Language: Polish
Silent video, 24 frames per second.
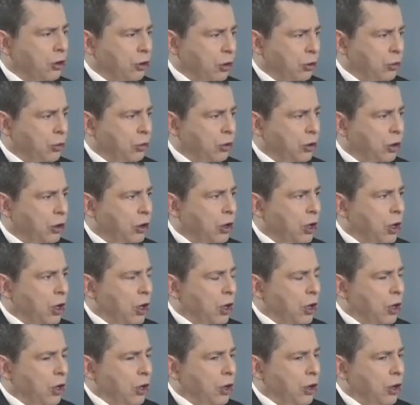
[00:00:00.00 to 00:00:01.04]
że tutaj
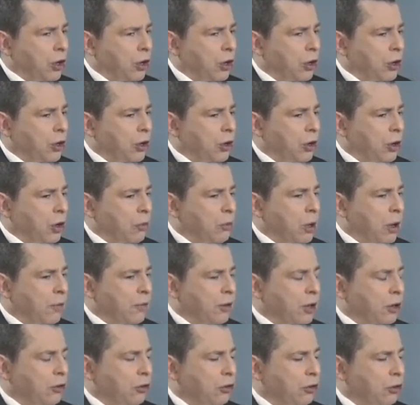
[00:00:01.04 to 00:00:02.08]
e,
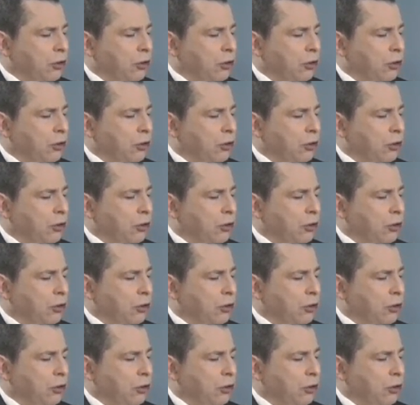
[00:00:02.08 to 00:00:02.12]
obawia